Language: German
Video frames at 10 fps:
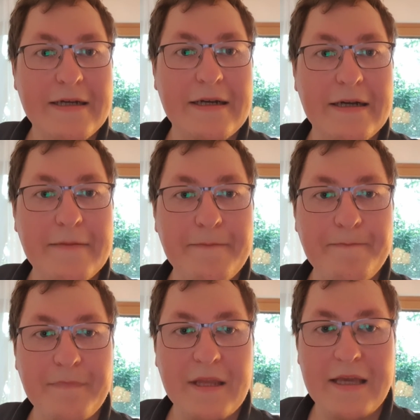
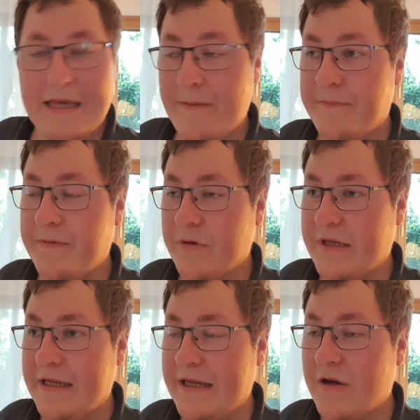Ähm, ich habe
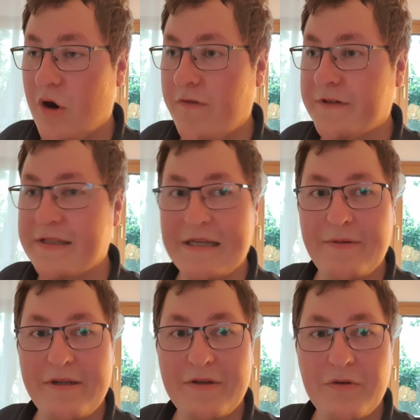die Dinger oft
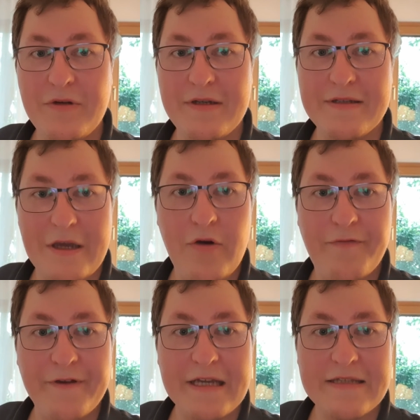gesammelt und sehr
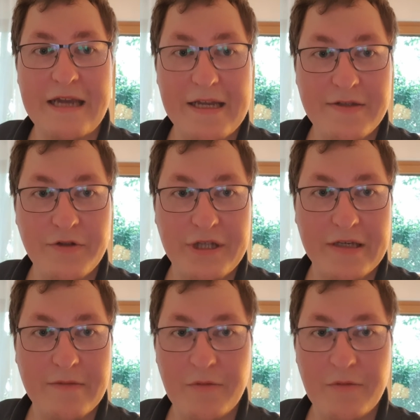oft vergessen einzuschicken.